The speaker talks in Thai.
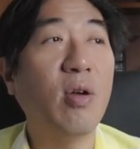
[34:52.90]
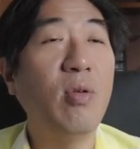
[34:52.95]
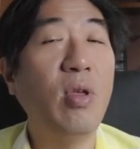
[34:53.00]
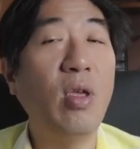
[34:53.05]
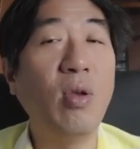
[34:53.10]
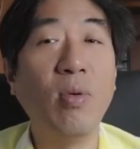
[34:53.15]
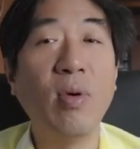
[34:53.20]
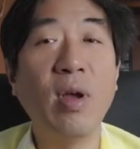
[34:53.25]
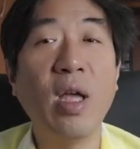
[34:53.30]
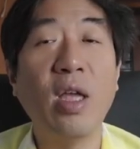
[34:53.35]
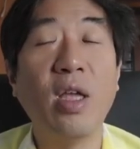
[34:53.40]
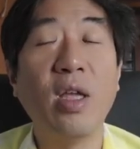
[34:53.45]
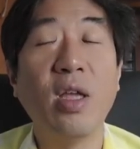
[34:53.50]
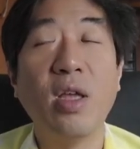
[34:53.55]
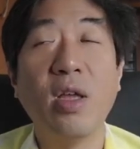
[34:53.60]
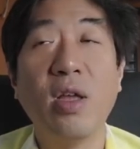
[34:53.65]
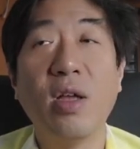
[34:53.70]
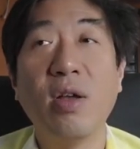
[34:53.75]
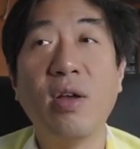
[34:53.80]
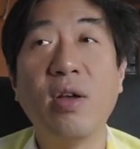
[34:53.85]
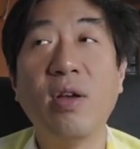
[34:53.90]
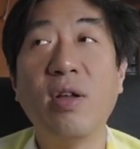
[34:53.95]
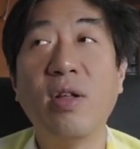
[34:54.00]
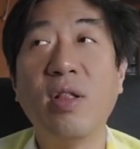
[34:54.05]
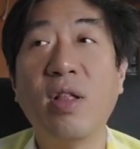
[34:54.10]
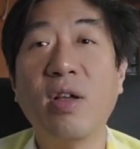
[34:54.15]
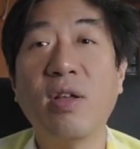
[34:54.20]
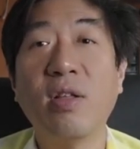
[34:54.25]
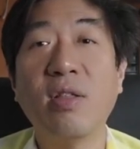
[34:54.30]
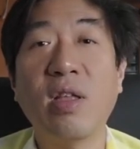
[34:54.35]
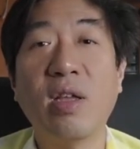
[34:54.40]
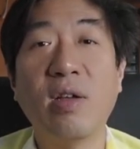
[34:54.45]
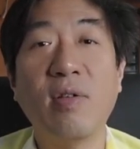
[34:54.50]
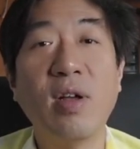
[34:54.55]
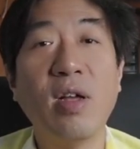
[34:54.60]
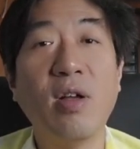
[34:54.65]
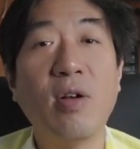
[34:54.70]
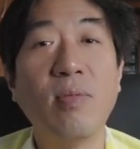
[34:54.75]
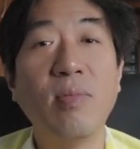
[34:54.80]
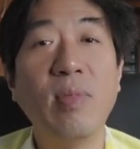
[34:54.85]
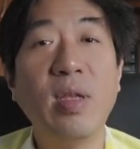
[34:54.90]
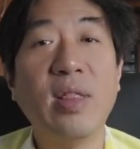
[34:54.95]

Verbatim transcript: เขาหิวไงเออแล้วแต่ว่าเขา